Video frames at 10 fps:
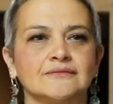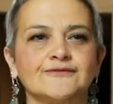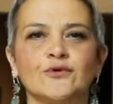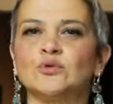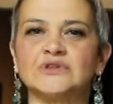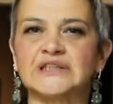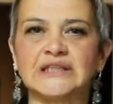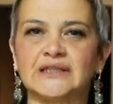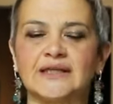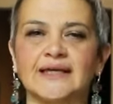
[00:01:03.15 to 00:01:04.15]

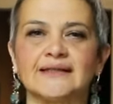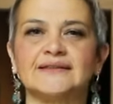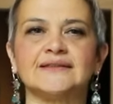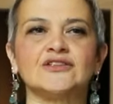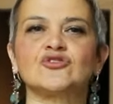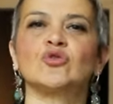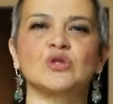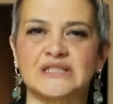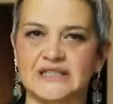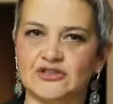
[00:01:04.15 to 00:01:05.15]
fondi e di
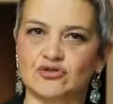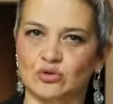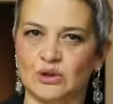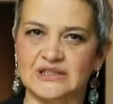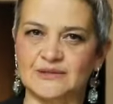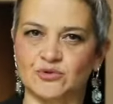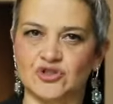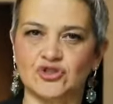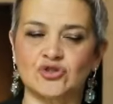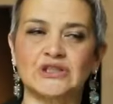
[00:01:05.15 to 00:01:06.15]
risorse che sono a
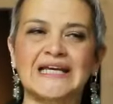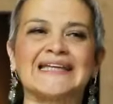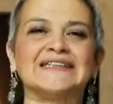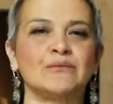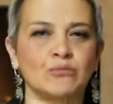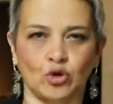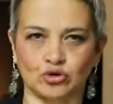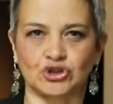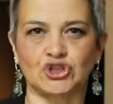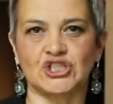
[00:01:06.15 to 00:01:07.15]
disposizione e del modo di